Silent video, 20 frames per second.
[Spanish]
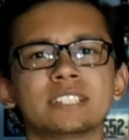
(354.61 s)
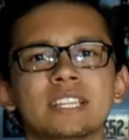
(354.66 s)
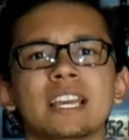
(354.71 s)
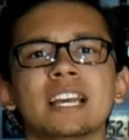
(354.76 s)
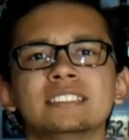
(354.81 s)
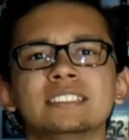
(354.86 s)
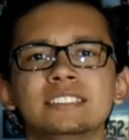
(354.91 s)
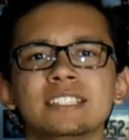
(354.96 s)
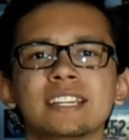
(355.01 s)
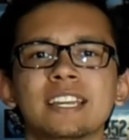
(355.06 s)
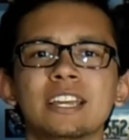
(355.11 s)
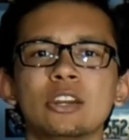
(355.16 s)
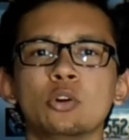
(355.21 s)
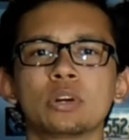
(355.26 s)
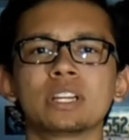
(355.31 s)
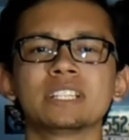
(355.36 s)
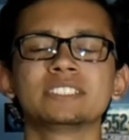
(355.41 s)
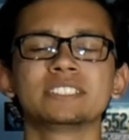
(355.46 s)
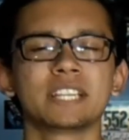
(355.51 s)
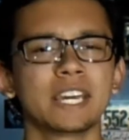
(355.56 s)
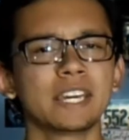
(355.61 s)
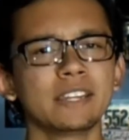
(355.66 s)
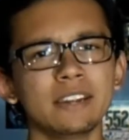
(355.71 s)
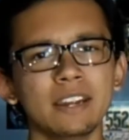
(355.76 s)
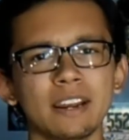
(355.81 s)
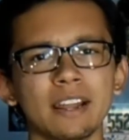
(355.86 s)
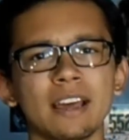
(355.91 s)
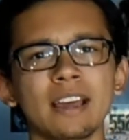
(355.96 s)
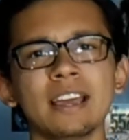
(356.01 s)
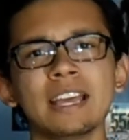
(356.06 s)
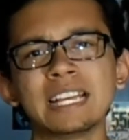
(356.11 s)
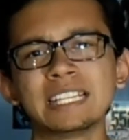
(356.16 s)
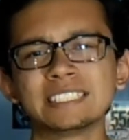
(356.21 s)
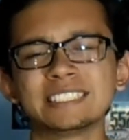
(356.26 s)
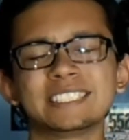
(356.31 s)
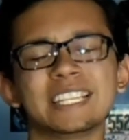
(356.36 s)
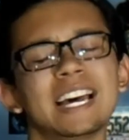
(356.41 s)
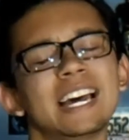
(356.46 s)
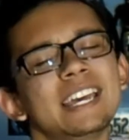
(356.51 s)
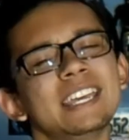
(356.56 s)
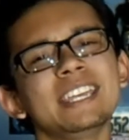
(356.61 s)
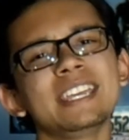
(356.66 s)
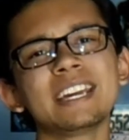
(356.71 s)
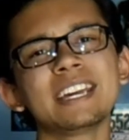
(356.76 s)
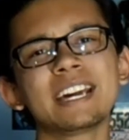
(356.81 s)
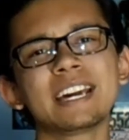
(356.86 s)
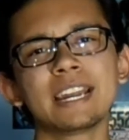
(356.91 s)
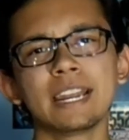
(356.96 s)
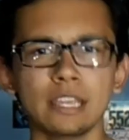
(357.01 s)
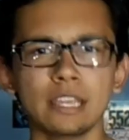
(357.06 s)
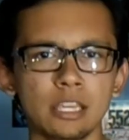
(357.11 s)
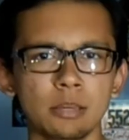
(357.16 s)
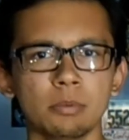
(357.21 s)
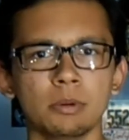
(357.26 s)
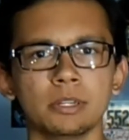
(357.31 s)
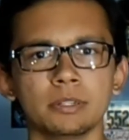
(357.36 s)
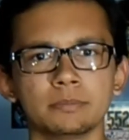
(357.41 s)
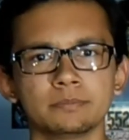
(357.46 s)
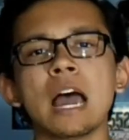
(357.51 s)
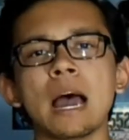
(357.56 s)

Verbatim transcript: que hace que lo que se genera sea increíble.